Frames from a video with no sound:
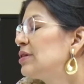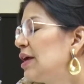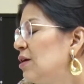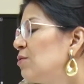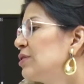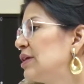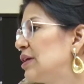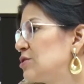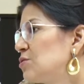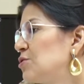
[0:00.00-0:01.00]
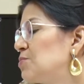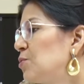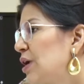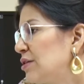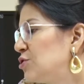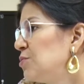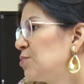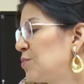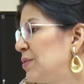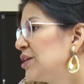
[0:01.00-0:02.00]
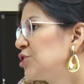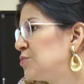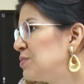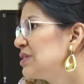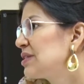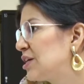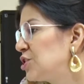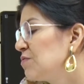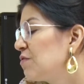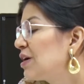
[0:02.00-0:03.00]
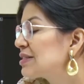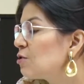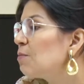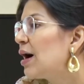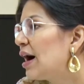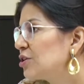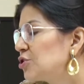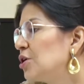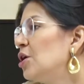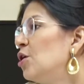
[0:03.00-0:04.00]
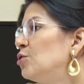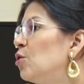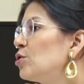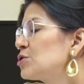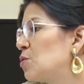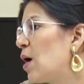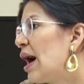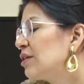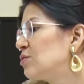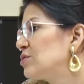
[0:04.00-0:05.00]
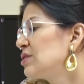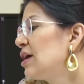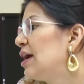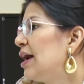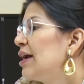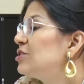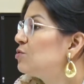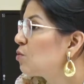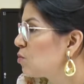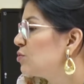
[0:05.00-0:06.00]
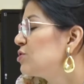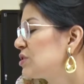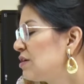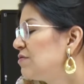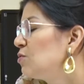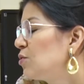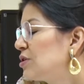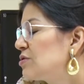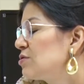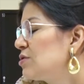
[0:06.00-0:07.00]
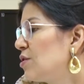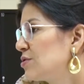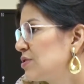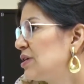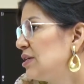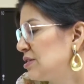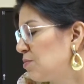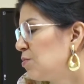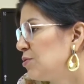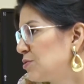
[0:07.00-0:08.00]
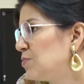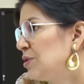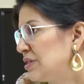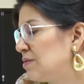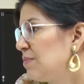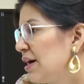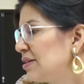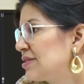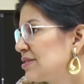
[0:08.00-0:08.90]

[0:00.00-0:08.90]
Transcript: têm condenações por atos de improbidade administrativa façam parte dos quadros é, do, de servidores dos nossos entes públicos municipais.